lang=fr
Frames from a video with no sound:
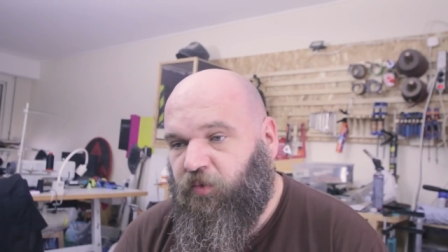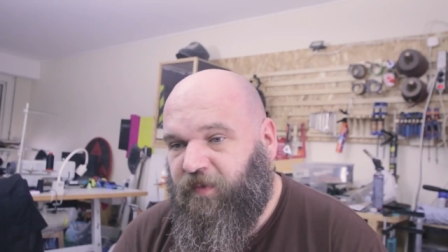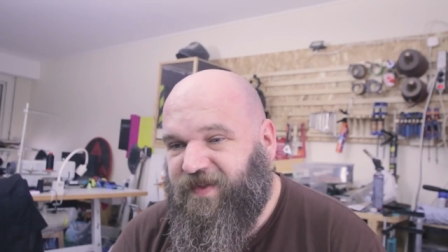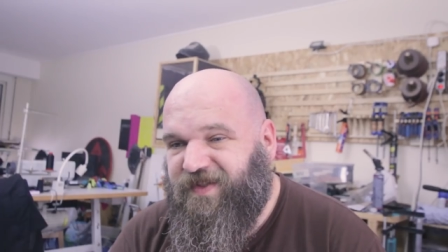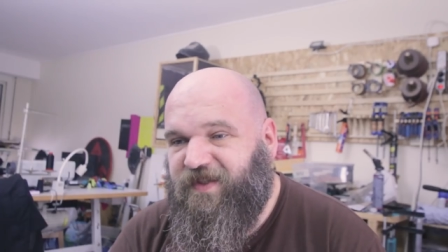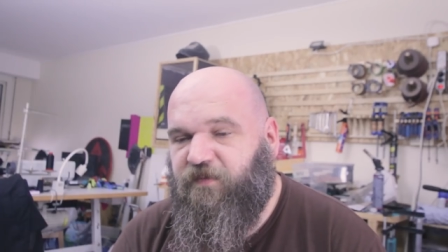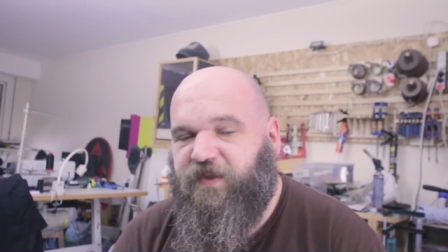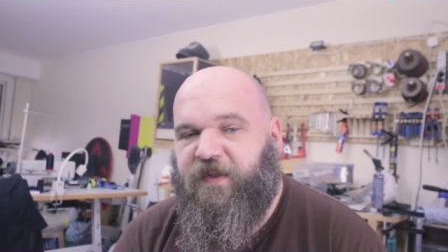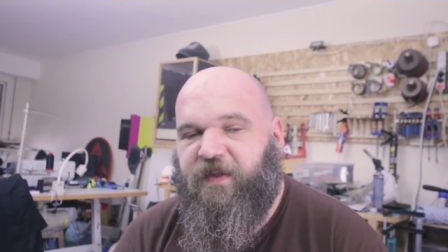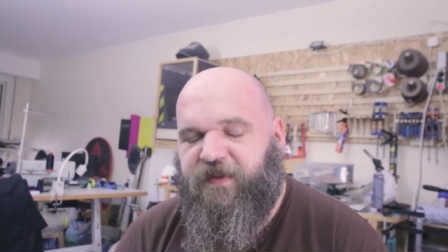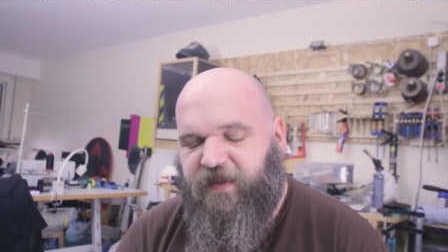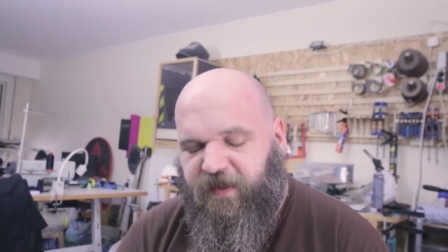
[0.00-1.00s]
Donc si vous
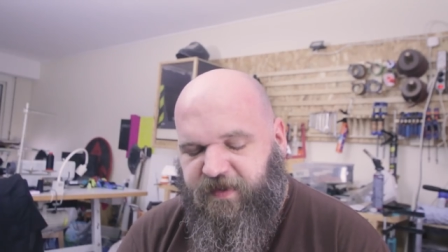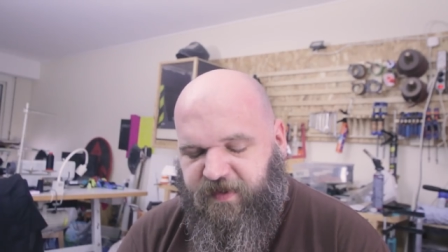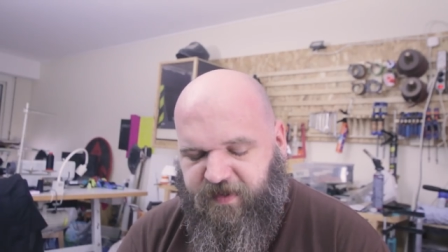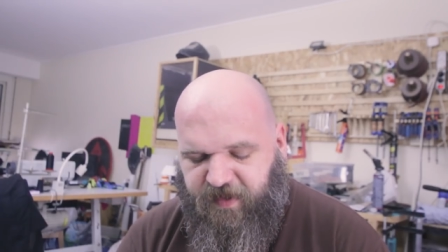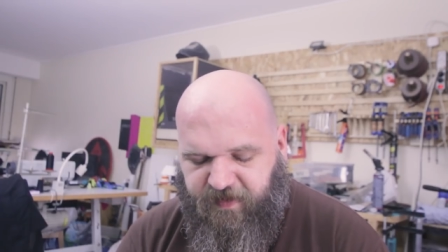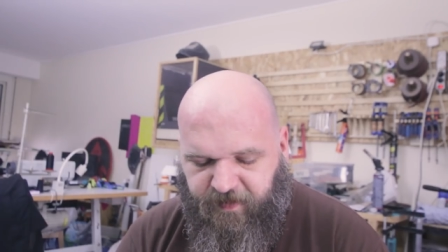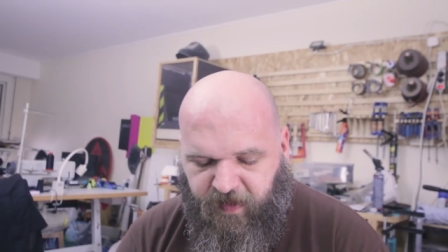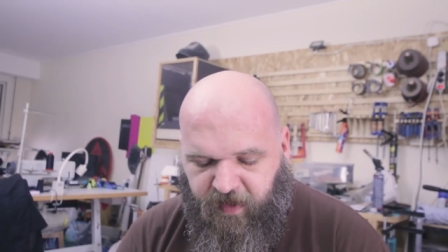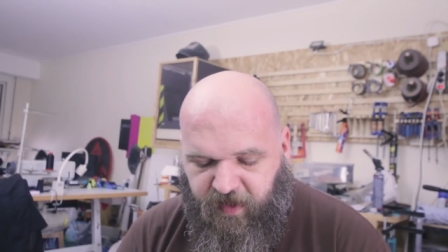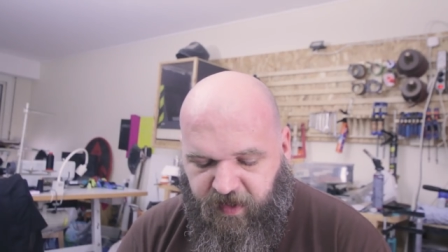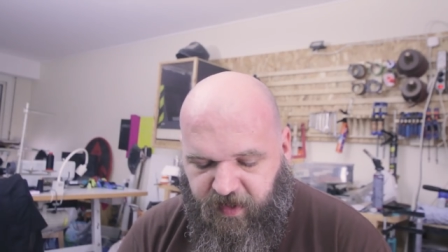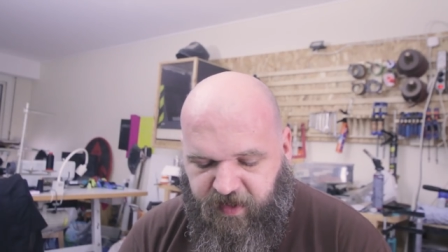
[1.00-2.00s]
êtes intéressé,
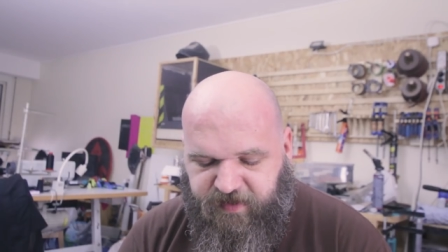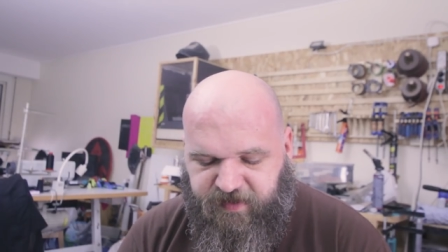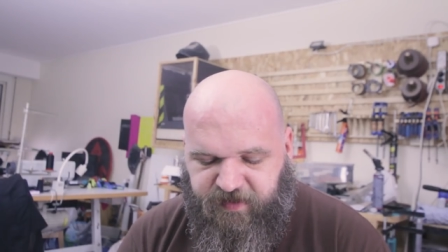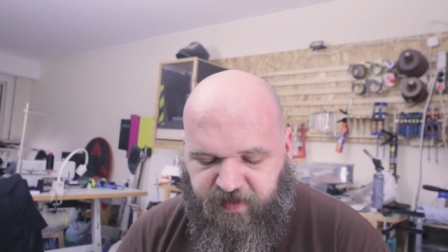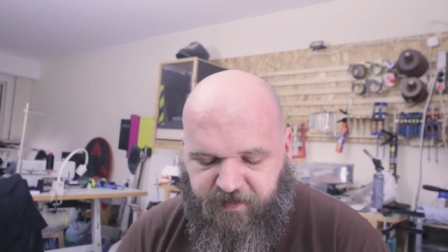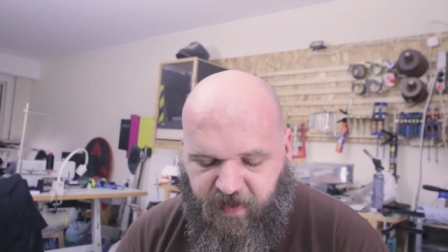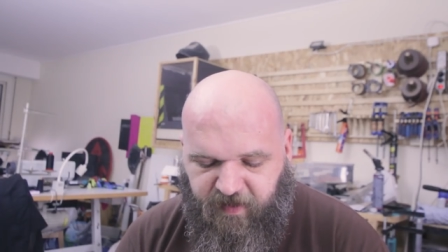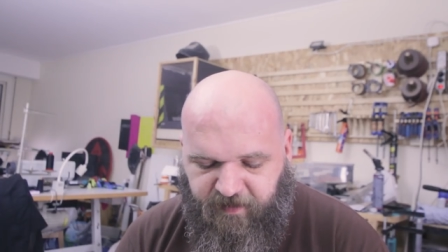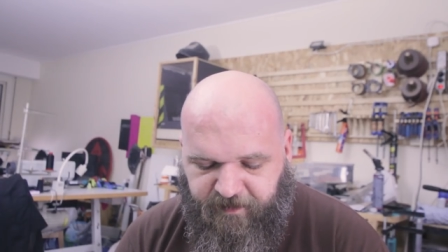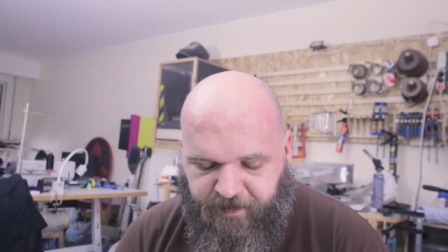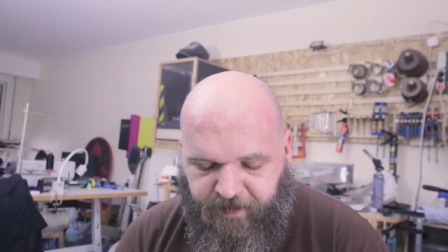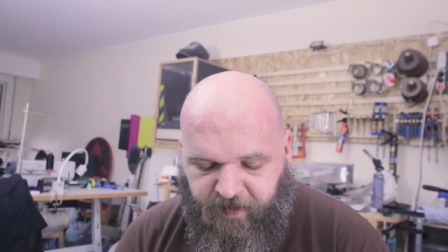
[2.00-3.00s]
n'hésitez
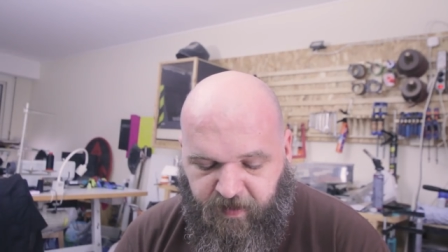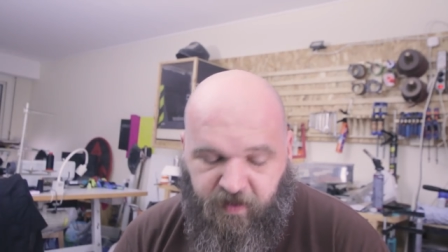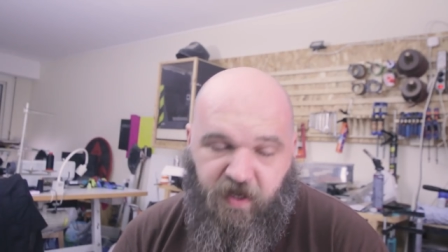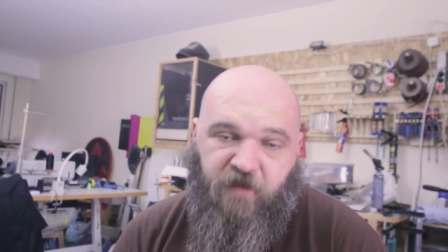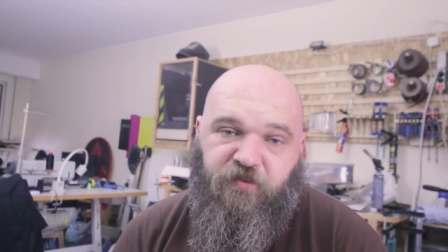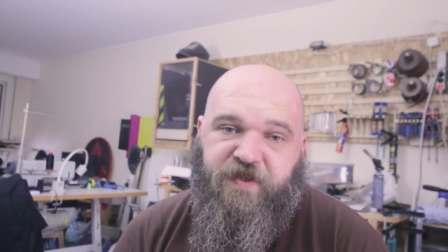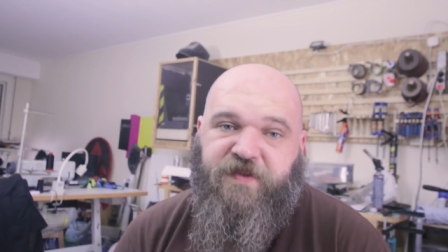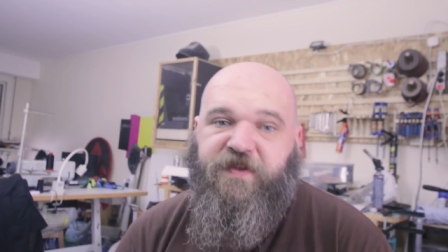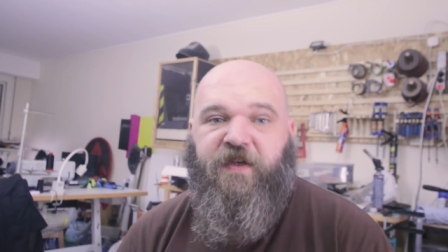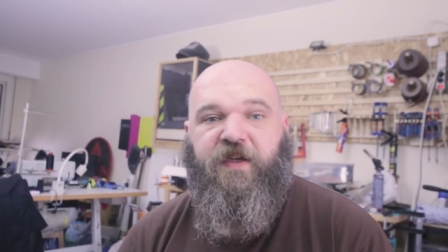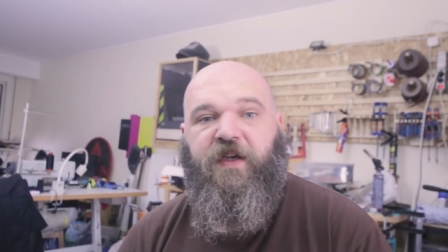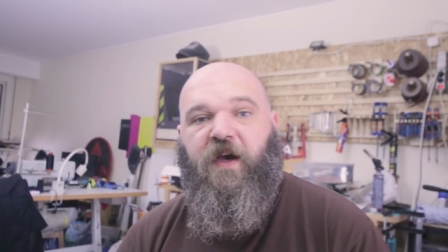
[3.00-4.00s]
pas, à vous
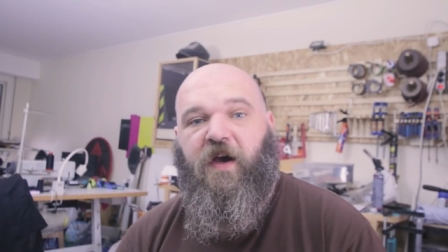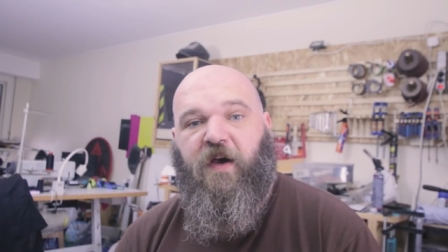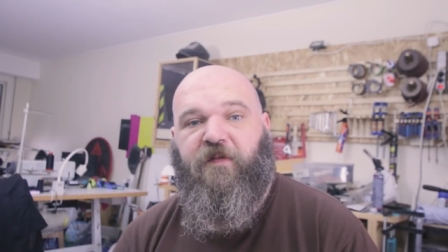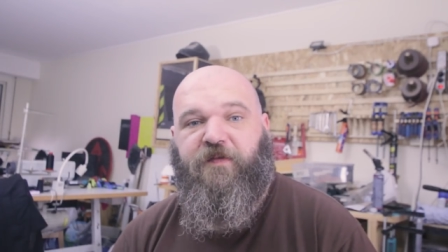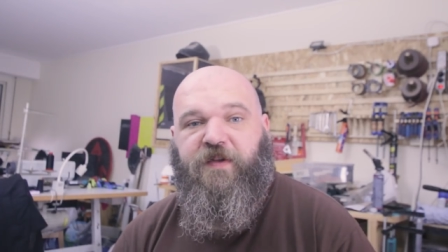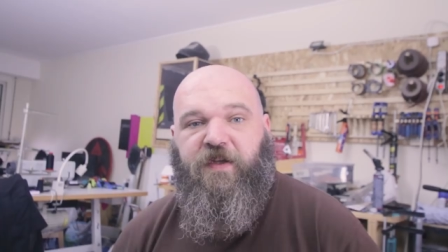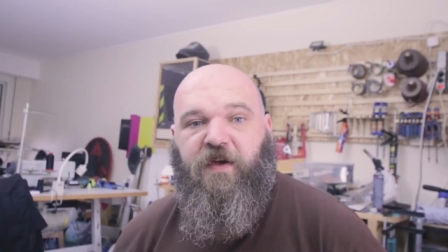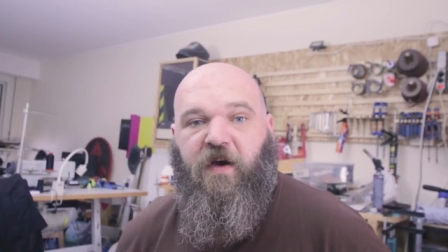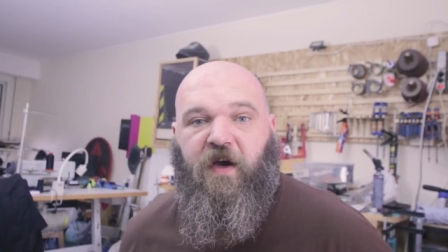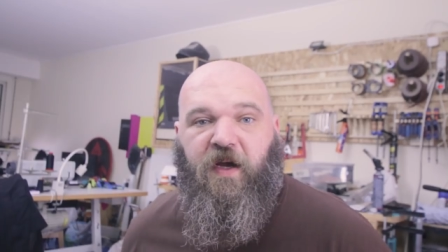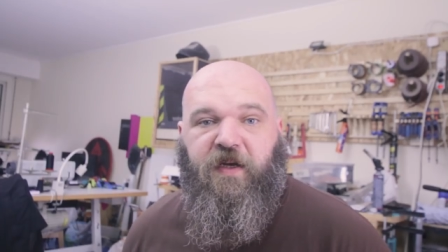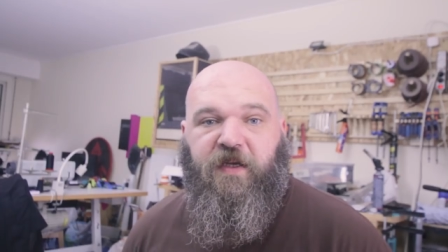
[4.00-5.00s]
inscrire, à venir,
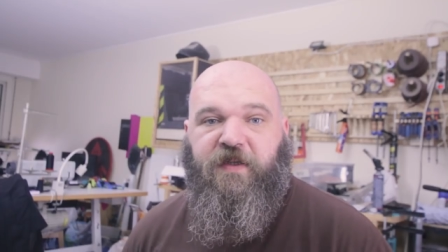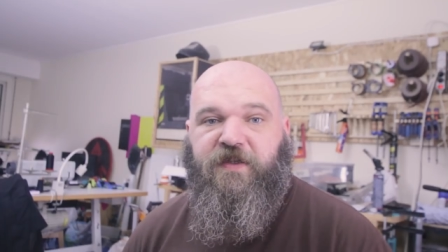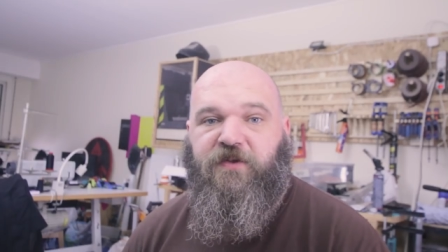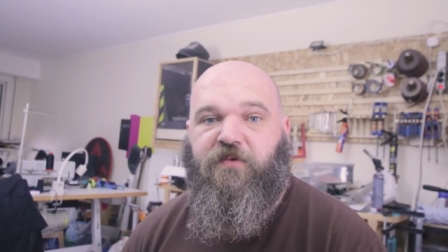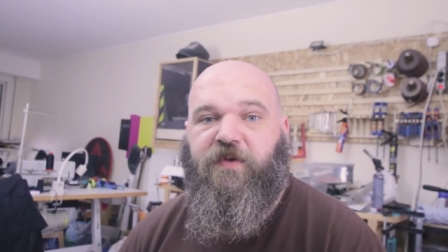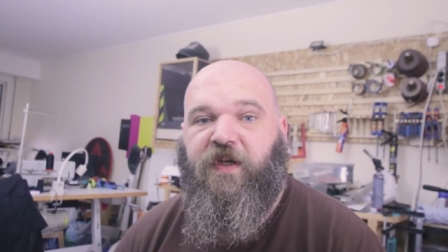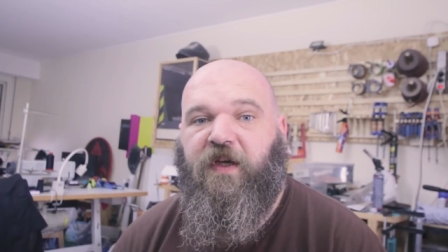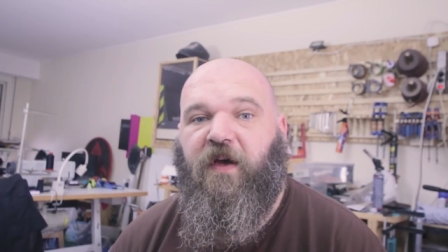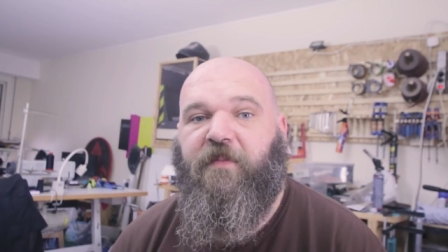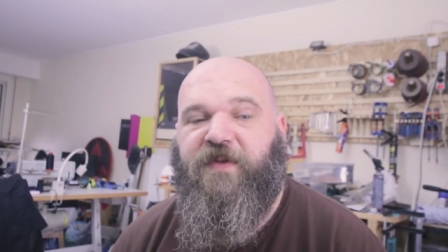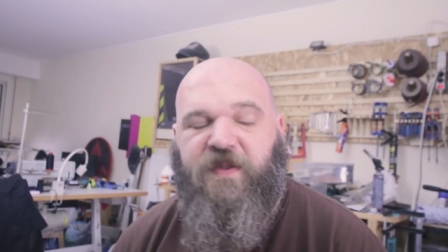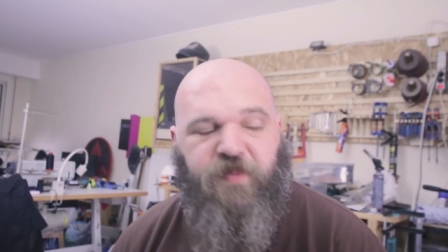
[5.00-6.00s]
à aller discuter
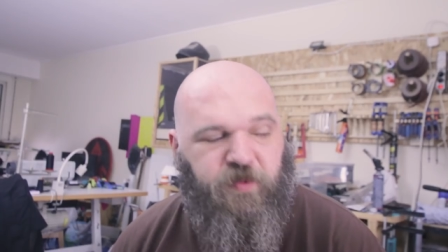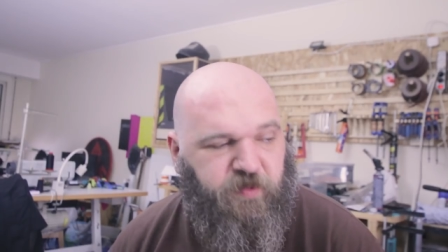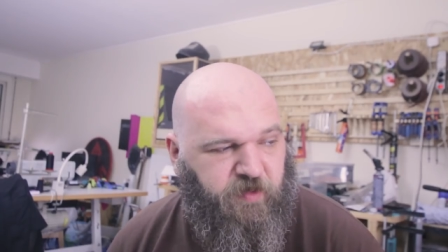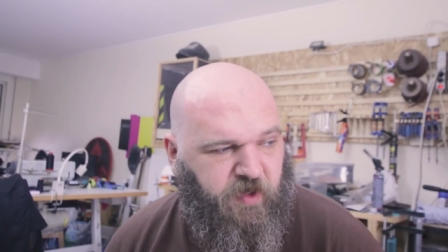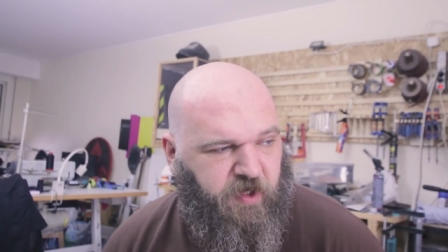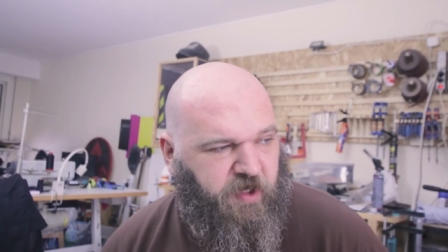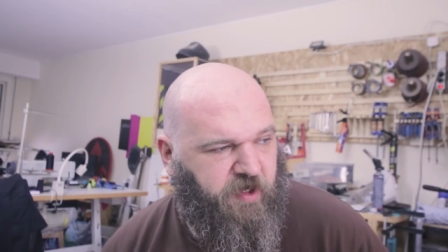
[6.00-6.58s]
un petit peu.